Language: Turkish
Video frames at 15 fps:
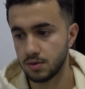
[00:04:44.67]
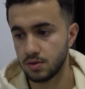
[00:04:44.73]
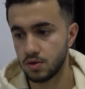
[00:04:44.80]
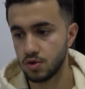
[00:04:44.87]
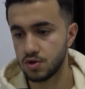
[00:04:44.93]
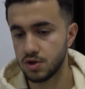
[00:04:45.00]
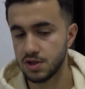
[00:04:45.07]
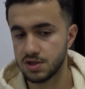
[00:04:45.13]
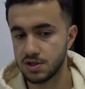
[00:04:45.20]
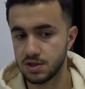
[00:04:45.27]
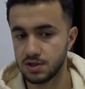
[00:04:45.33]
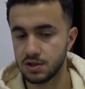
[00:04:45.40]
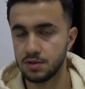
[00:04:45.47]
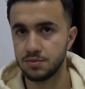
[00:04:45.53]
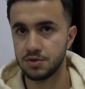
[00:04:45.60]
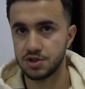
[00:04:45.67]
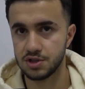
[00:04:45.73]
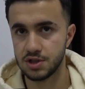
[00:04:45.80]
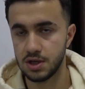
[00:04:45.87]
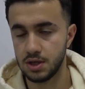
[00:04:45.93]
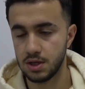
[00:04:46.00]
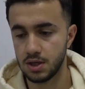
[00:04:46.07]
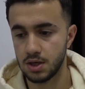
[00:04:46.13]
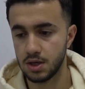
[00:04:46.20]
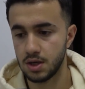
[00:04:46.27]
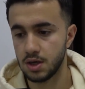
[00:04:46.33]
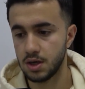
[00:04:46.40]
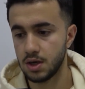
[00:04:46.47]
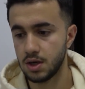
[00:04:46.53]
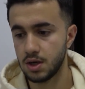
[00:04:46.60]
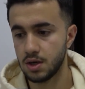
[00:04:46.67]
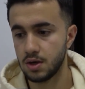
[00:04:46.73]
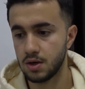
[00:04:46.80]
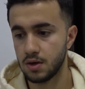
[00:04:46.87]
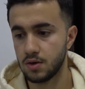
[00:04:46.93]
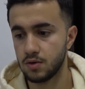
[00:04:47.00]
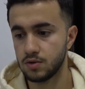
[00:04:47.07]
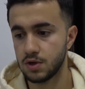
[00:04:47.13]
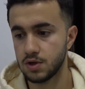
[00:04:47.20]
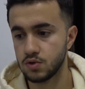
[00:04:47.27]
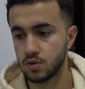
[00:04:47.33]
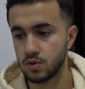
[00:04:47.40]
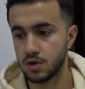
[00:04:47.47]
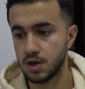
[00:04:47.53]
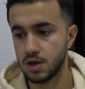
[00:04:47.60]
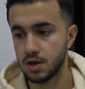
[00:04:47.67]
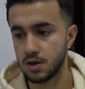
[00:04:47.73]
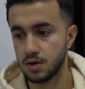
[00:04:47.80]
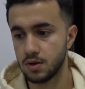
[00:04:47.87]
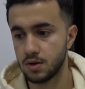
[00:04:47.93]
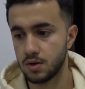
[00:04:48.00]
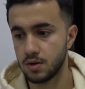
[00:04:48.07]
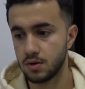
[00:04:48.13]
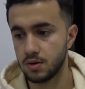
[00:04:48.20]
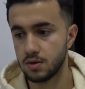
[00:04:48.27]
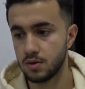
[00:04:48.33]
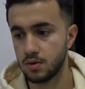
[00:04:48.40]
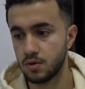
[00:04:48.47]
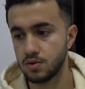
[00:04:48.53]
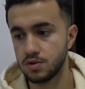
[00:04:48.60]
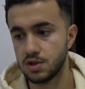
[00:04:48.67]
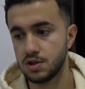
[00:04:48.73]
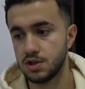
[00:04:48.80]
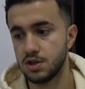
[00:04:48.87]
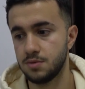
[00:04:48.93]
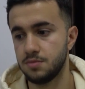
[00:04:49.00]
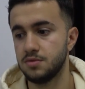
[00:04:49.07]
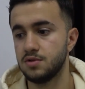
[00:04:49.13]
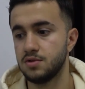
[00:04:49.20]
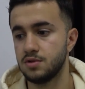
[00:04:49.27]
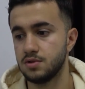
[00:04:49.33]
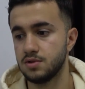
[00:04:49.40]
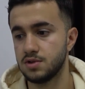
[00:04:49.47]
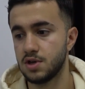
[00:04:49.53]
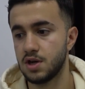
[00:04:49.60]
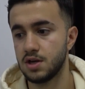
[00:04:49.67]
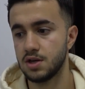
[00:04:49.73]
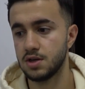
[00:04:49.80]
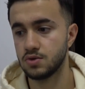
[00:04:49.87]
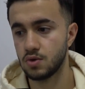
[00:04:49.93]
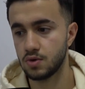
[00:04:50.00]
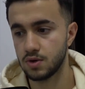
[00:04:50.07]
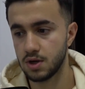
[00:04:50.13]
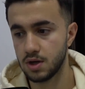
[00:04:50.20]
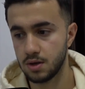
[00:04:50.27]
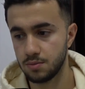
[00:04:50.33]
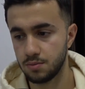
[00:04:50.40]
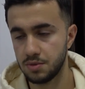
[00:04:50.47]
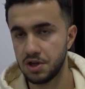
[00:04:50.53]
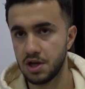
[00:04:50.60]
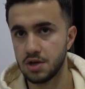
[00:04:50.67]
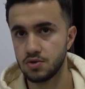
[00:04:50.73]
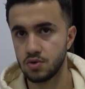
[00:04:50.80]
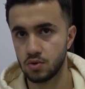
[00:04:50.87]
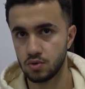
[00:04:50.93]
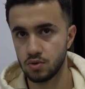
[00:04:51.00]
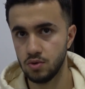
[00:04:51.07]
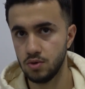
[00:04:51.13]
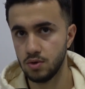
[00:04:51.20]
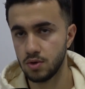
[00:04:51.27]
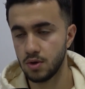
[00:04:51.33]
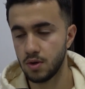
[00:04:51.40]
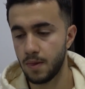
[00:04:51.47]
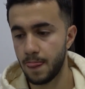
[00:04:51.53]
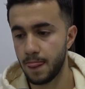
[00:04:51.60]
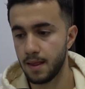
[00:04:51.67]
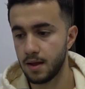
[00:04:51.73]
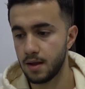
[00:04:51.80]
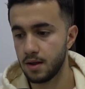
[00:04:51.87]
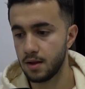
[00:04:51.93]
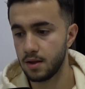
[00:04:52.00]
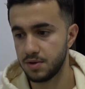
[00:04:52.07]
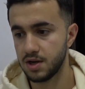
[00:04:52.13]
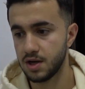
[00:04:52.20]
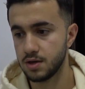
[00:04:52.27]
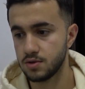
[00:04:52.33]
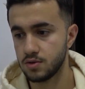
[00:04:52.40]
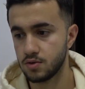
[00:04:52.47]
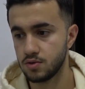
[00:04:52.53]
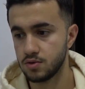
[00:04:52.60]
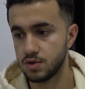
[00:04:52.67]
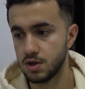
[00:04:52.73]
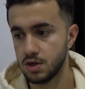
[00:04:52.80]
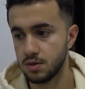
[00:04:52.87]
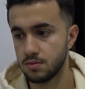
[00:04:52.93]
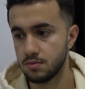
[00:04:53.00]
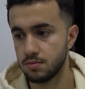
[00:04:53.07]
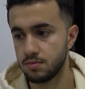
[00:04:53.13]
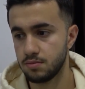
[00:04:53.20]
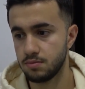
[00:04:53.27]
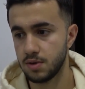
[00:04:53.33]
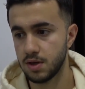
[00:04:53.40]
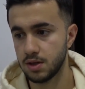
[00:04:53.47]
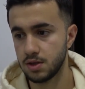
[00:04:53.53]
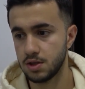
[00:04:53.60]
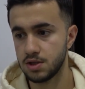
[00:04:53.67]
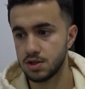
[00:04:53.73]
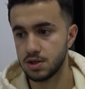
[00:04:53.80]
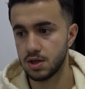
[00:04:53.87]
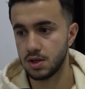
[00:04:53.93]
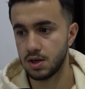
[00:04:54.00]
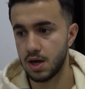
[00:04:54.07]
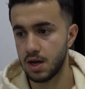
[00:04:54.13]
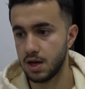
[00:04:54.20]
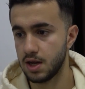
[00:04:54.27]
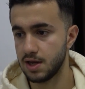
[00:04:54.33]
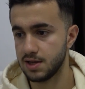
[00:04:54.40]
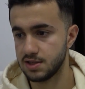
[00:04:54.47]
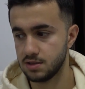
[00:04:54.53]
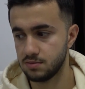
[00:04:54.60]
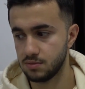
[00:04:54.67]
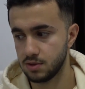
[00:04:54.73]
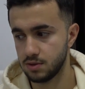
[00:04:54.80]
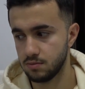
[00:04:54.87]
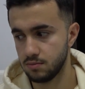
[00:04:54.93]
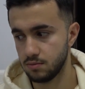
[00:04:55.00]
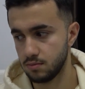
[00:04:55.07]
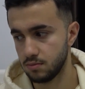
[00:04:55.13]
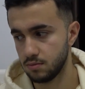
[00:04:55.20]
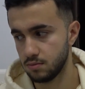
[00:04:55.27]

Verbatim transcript: köşeye sığındım işte. Ondan sonra 17-20 saniye sonra bina çöktü. Bina çökünce ben hiç yani ezilmedim.